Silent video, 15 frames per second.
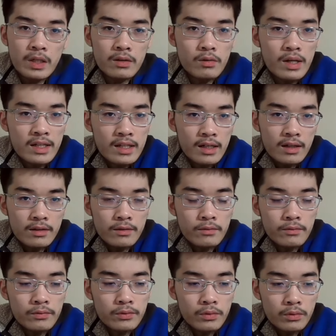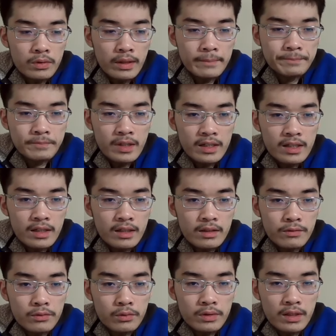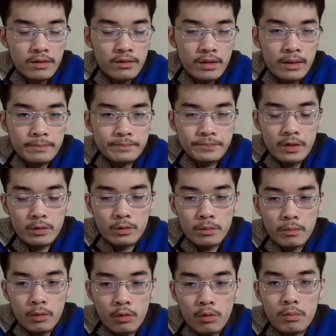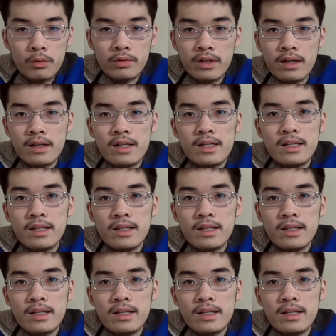あの明らかな不当な、明らかに不当なっていうか、あの、横暴な、